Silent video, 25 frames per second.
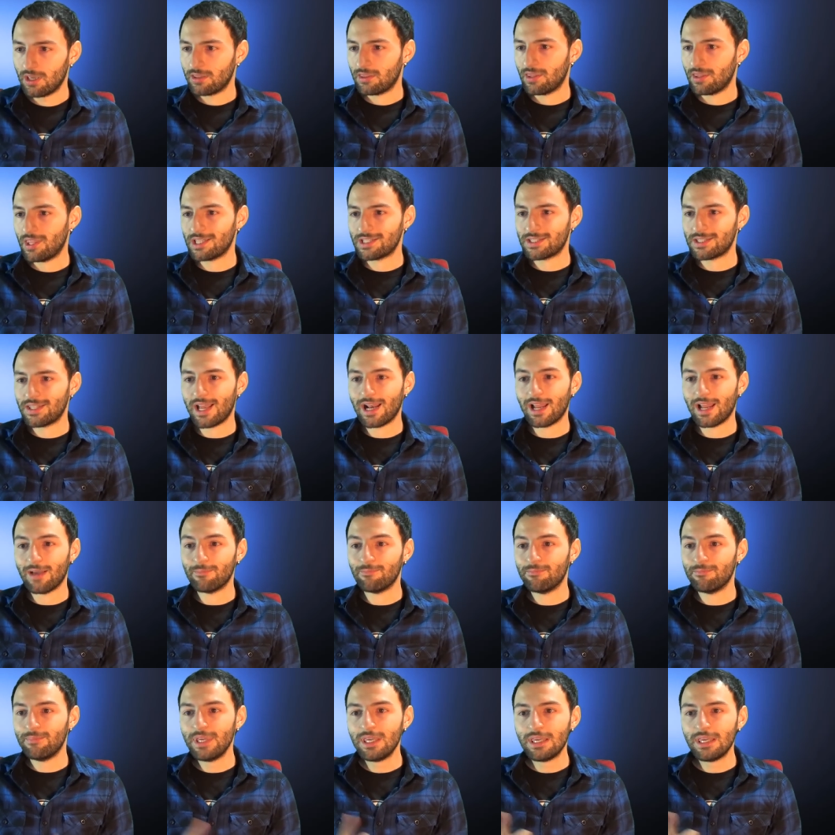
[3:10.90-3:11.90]
Desde
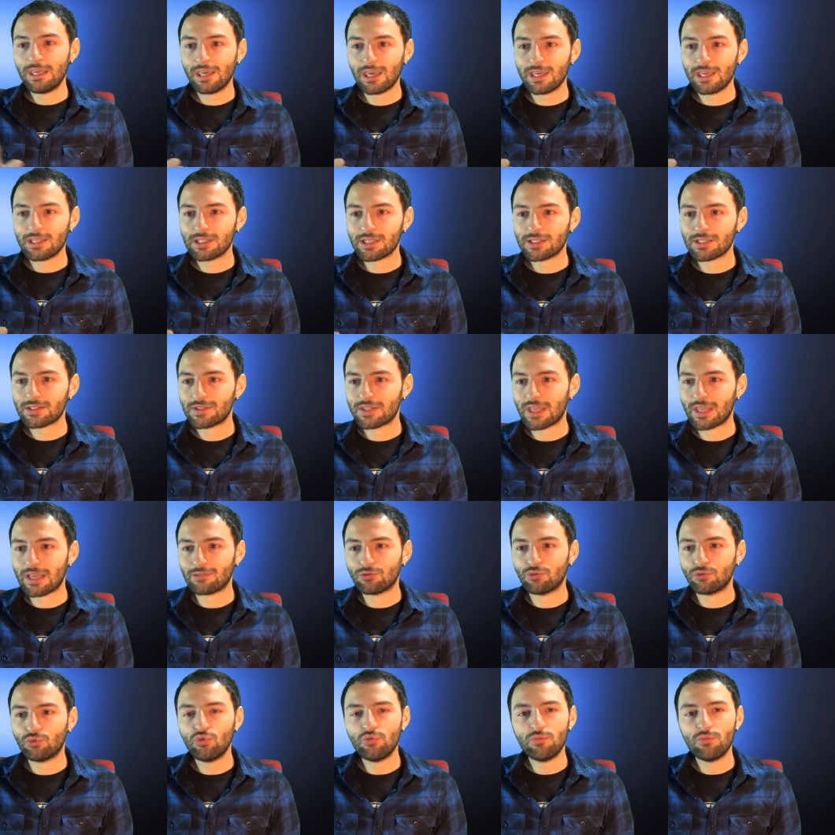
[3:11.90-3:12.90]
alambiques
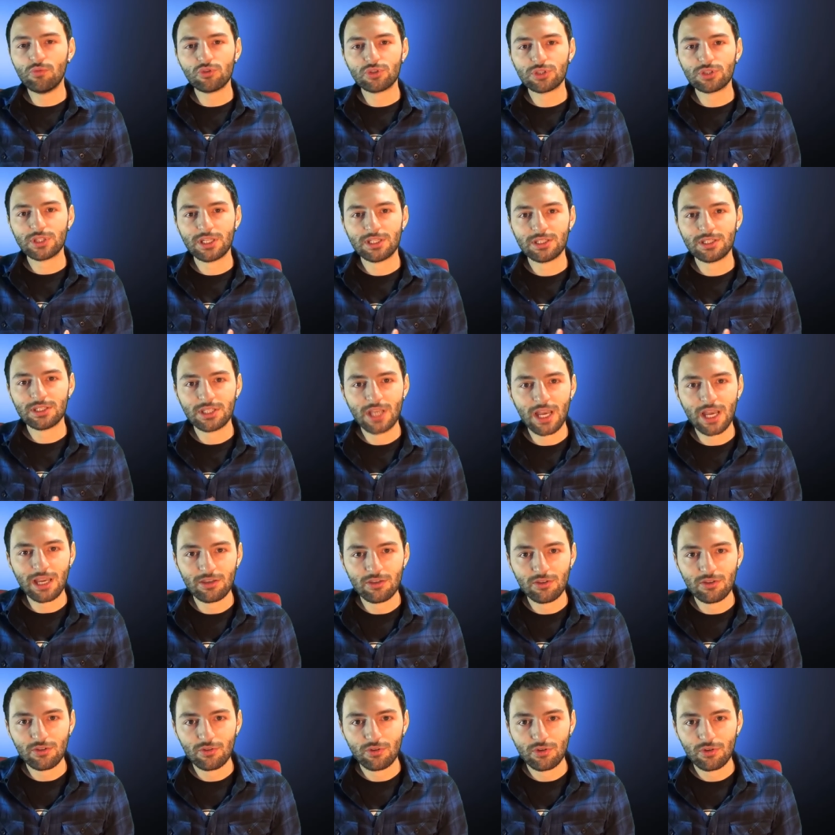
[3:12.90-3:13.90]
hasta tubos de
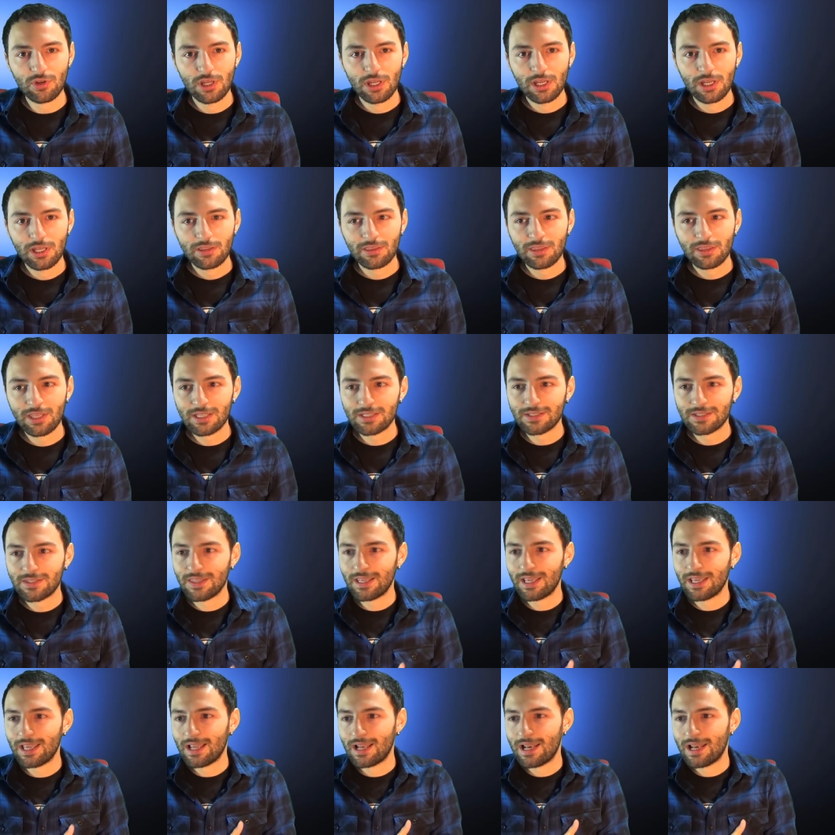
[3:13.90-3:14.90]
ensayo,
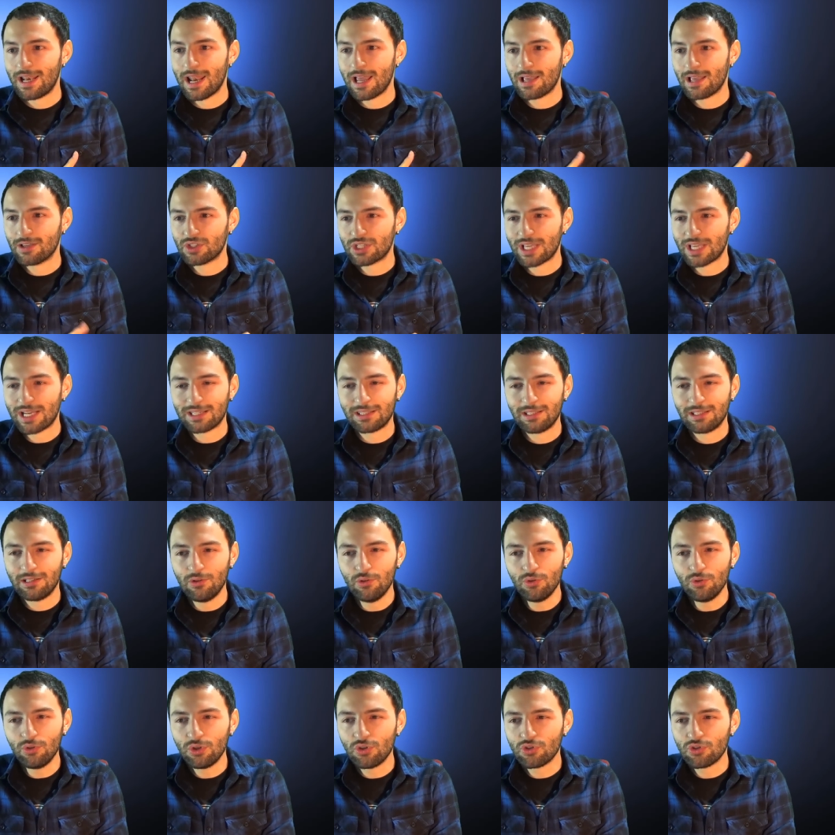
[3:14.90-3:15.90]
desde los
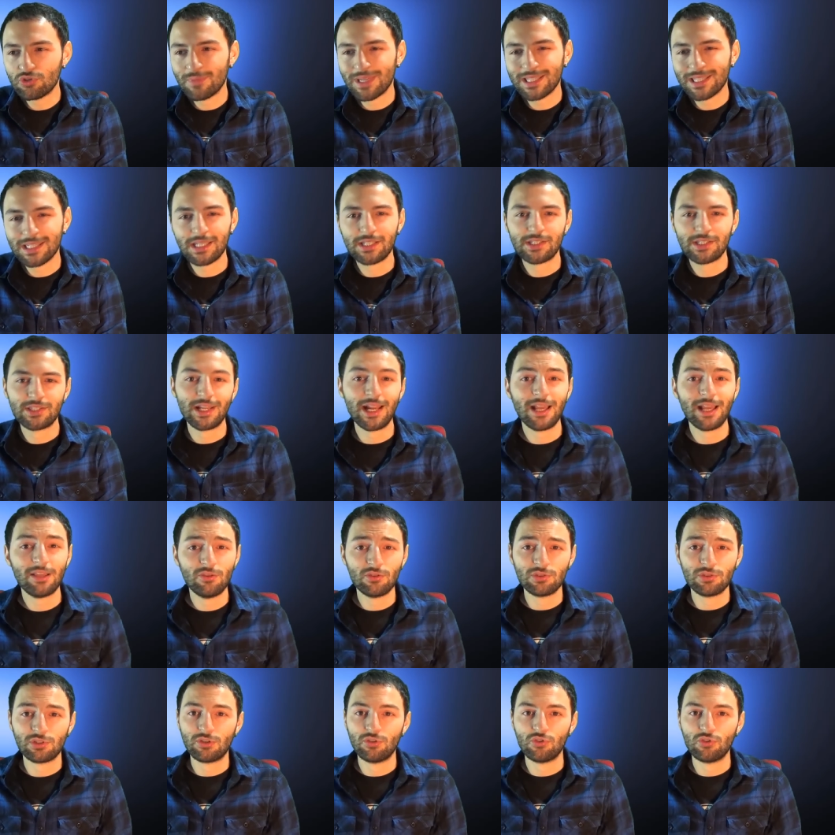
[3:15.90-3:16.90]
artilugios más
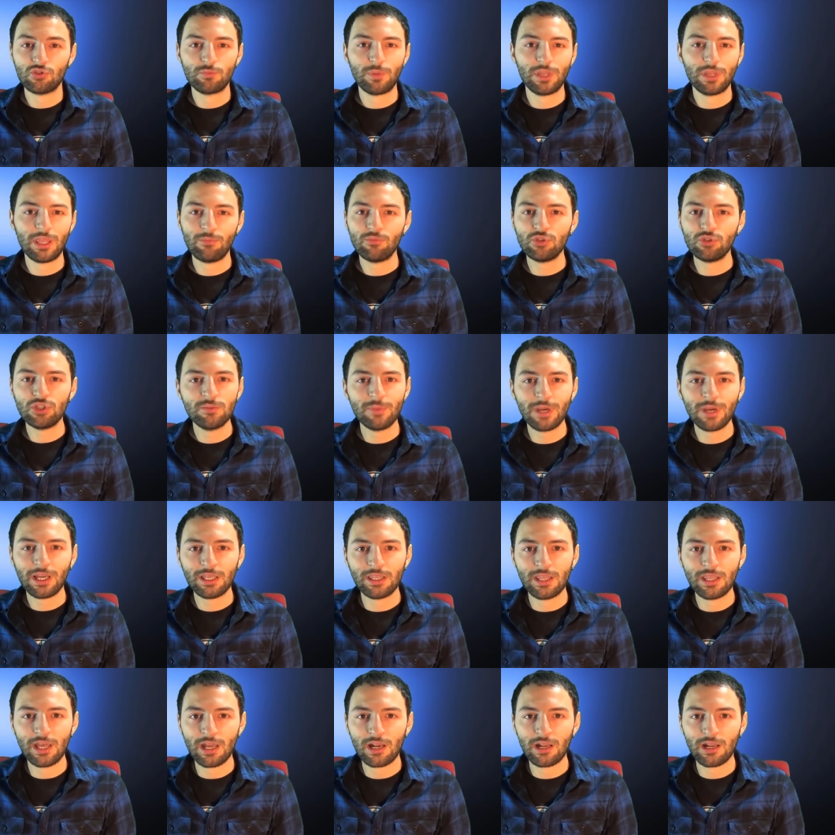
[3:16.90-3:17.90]
extraños que nos podamos
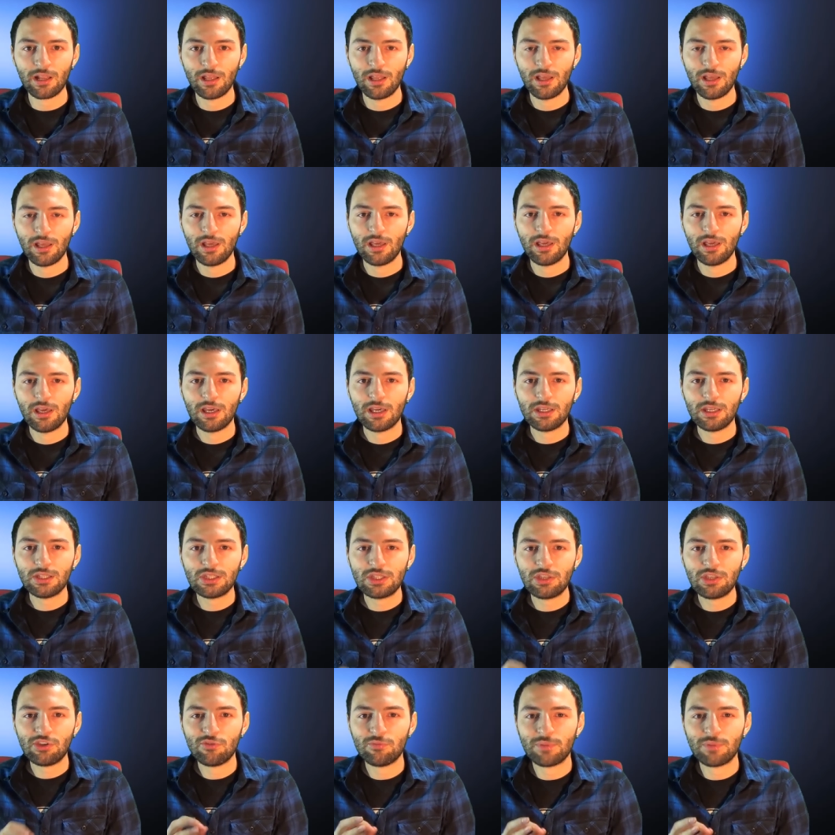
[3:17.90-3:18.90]
imaginar,
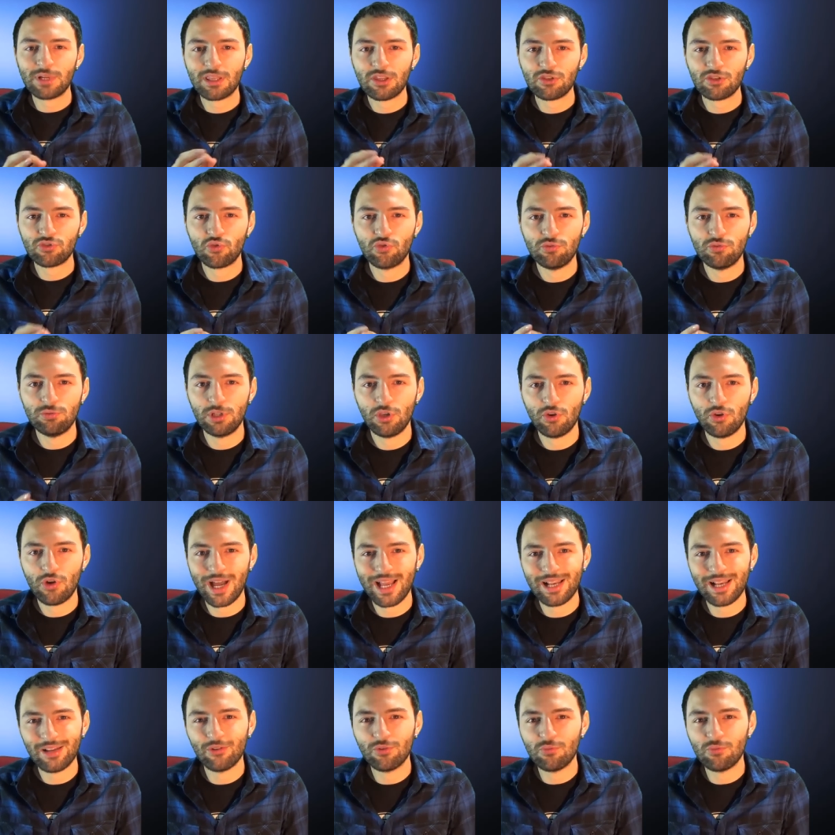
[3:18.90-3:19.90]
este hombre descubrió
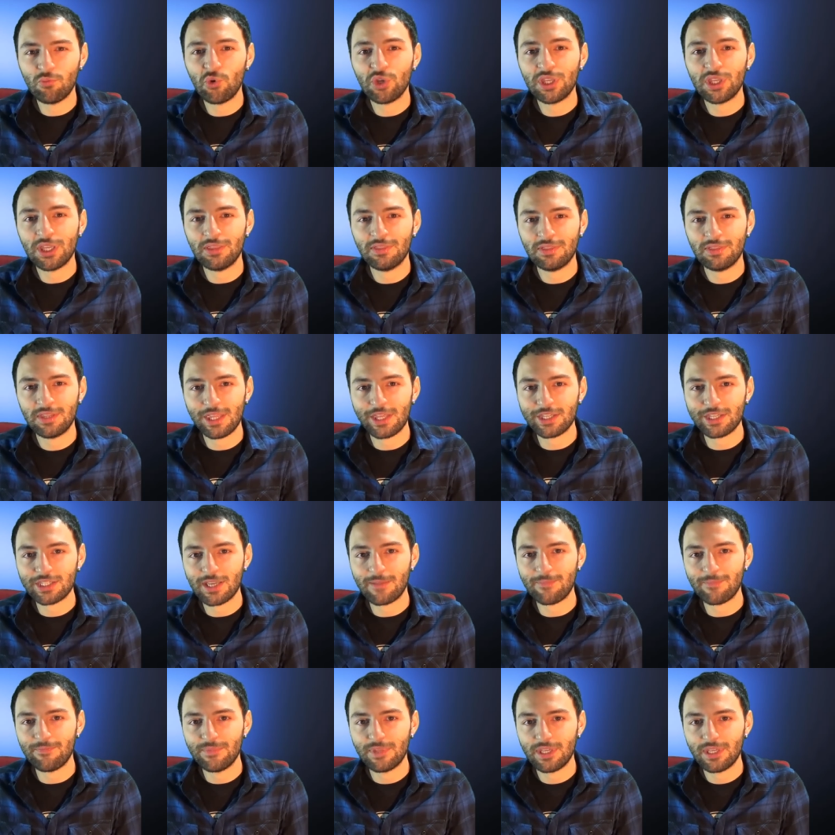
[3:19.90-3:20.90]
algo muy
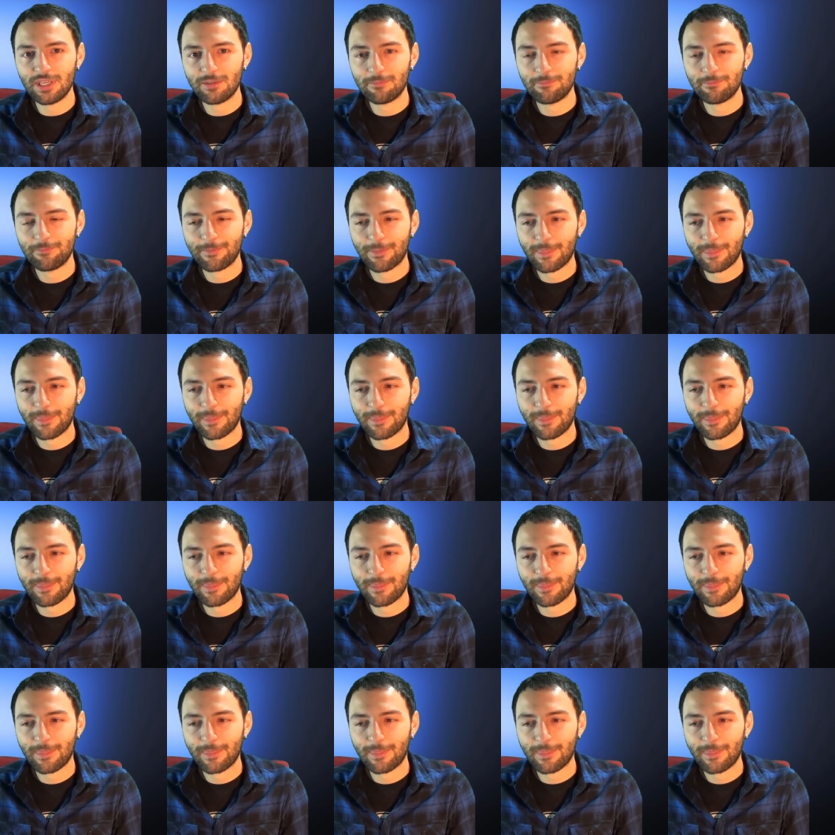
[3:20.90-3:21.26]
interesante.